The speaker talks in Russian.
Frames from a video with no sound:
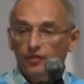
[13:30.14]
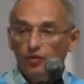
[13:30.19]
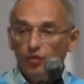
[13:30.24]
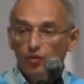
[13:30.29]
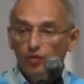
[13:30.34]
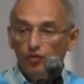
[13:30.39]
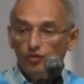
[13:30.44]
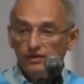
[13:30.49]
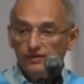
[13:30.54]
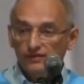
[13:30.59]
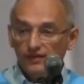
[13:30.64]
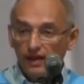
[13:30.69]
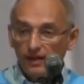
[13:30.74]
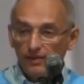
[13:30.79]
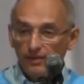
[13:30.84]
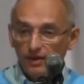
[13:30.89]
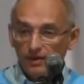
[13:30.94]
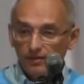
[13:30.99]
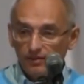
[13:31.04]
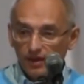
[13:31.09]
В ногу с
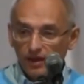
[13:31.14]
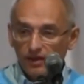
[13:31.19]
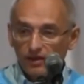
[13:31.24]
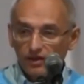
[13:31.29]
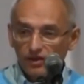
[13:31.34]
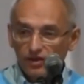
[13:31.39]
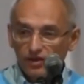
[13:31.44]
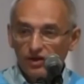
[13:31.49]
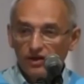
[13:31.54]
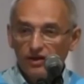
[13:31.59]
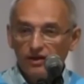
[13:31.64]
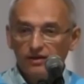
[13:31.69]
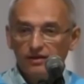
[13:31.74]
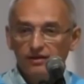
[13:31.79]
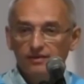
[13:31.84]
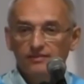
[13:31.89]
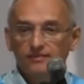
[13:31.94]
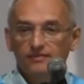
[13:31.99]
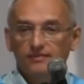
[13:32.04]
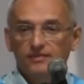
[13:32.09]
временем надо
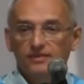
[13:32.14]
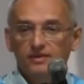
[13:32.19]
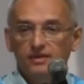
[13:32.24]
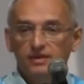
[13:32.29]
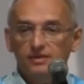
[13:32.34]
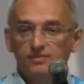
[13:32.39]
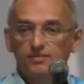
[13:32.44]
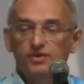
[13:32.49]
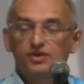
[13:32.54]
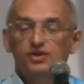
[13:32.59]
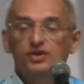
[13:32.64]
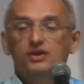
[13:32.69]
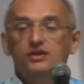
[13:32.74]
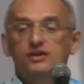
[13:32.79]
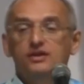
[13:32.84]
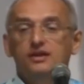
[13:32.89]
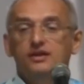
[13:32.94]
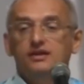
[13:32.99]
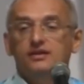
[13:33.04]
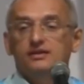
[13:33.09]
шагать. Не
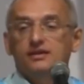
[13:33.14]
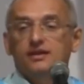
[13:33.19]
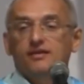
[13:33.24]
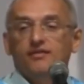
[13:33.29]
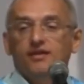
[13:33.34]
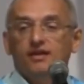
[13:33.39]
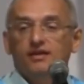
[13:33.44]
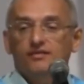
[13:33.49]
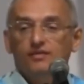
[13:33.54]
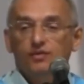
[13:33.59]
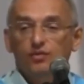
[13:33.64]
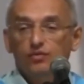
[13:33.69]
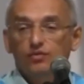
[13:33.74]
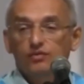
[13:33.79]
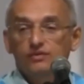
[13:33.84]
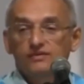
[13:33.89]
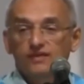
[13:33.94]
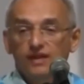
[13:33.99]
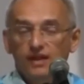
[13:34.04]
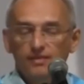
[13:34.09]
спешить, не отставать, в
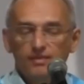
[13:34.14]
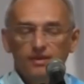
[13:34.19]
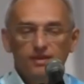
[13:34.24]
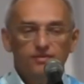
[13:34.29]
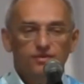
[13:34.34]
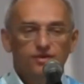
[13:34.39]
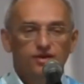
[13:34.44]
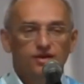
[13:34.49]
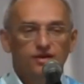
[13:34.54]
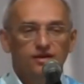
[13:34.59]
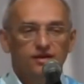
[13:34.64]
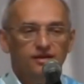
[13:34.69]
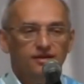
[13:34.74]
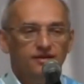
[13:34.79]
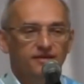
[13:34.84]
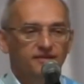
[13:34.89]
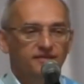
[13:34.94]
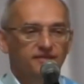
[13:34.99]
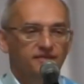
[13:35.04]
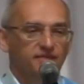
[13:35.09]
ногу с временем шагать.
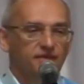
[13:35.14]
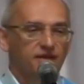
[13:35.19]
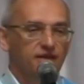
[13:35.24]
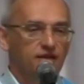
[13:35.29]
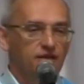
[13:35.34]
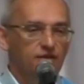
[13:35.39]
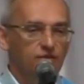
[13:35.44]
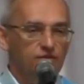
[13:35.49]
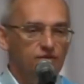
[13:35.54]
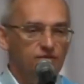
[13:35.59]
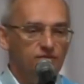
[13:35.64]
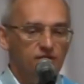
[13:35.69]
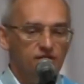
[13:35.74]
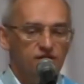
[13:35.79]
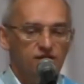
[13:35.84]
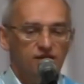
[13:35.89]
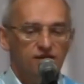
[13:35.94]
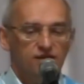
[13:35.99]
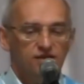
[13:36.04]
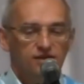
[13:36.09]
Это
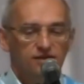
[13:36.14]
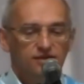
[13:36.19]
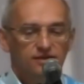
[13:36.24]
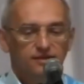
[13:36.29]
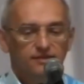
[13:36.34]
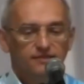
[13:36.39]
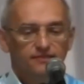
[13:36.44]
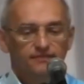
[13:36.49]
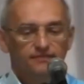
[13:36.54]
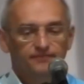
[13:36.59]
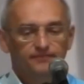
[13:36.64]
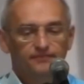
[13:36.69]
успешная жизнь.